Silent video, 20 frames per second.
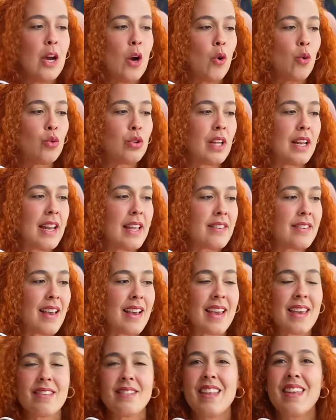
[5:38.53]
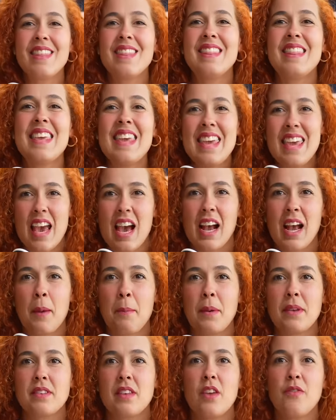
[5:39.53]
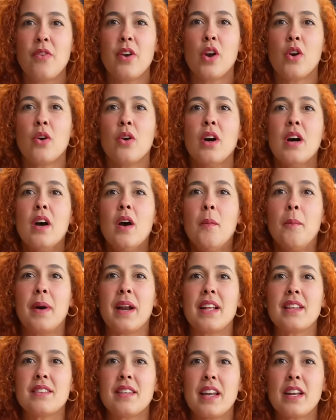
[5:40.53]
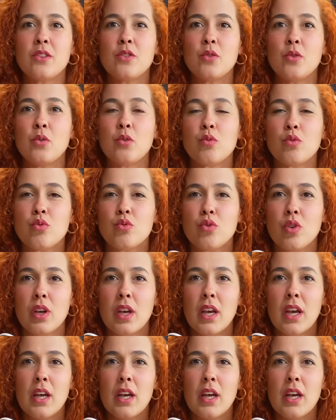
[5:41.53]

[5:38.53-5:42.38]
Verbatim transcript: utilizan este día en específico para hacer sus,